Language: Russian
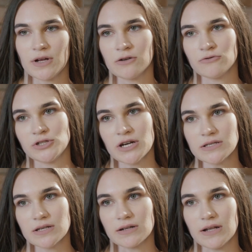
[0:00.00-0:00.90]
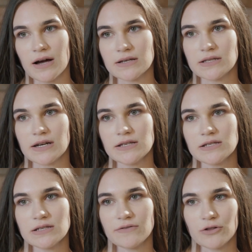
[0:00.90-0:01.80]
земельный участок для
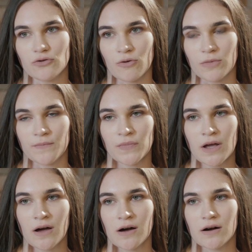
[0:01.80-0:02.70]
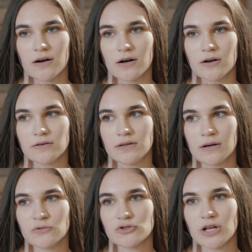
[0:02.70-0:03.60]
строительства дома. А,
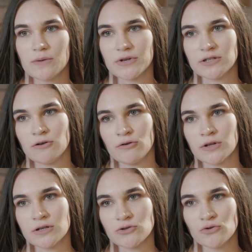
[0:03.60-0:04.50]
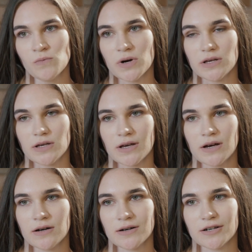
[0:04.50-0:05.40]
там нужна определенная сумма, и
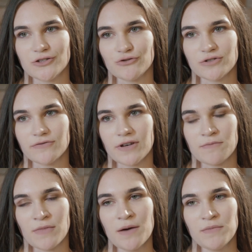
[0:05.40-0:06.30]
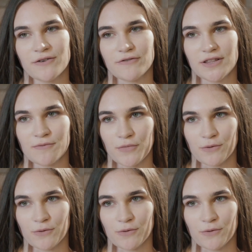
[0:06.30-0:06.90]
я хочу своей маме в этом